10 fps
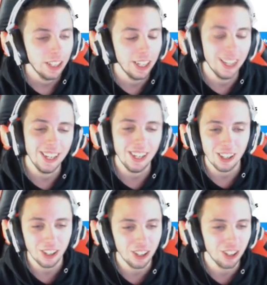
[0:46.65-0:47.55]
et
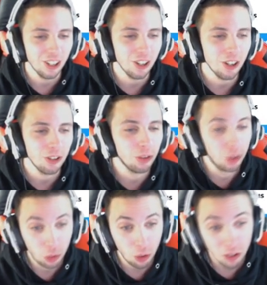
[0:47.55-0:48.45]
euh,
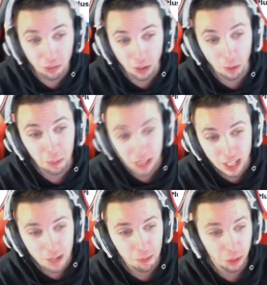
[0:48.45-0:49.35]
du coup, va falloir payer
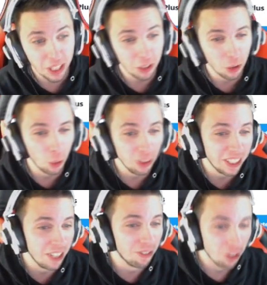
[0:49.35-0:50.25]
un putain de gros
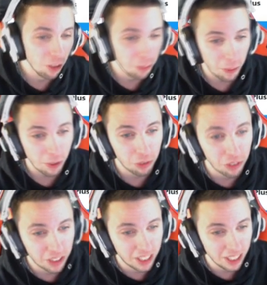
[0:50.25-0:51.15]
téléphone pour avoir ce
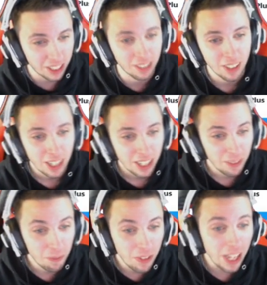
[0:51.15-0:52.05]
skin.
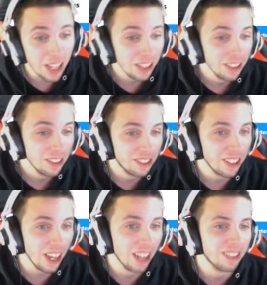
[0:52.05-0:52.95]
Mais c'est un